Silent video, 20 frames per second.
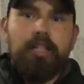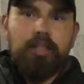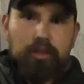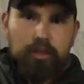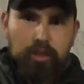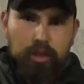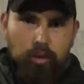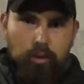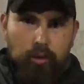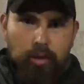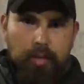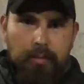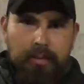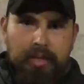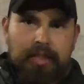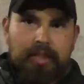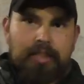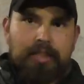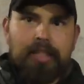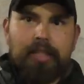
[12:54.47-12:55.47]

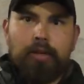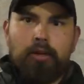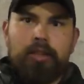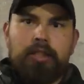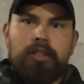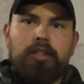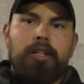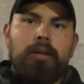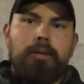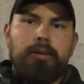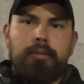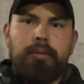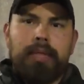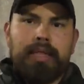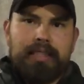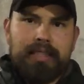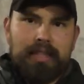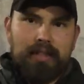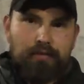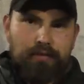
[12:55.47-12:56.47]
sicuramente, questa è una
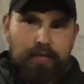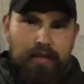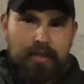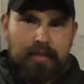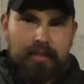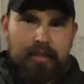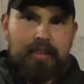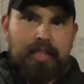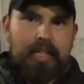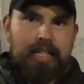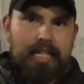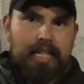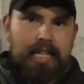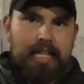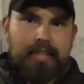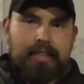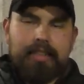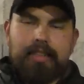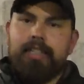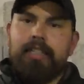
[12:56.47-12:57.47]
promessa fatta dai
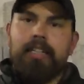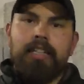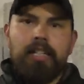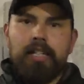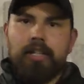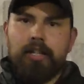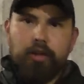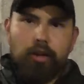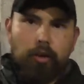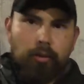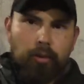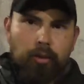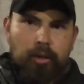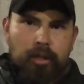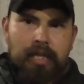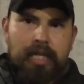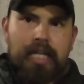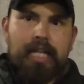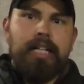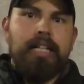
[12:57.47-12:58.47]
ragazzi, non
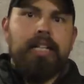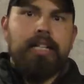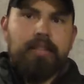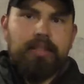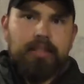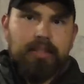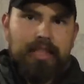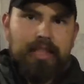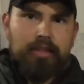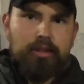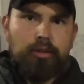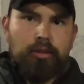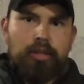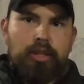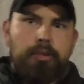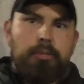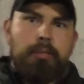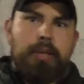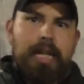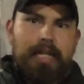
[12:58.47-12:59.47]
morirà né sugli
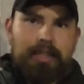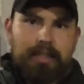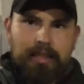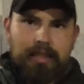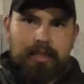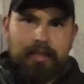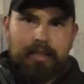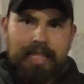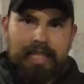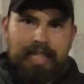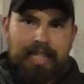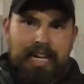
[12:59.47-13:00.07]
spalti né in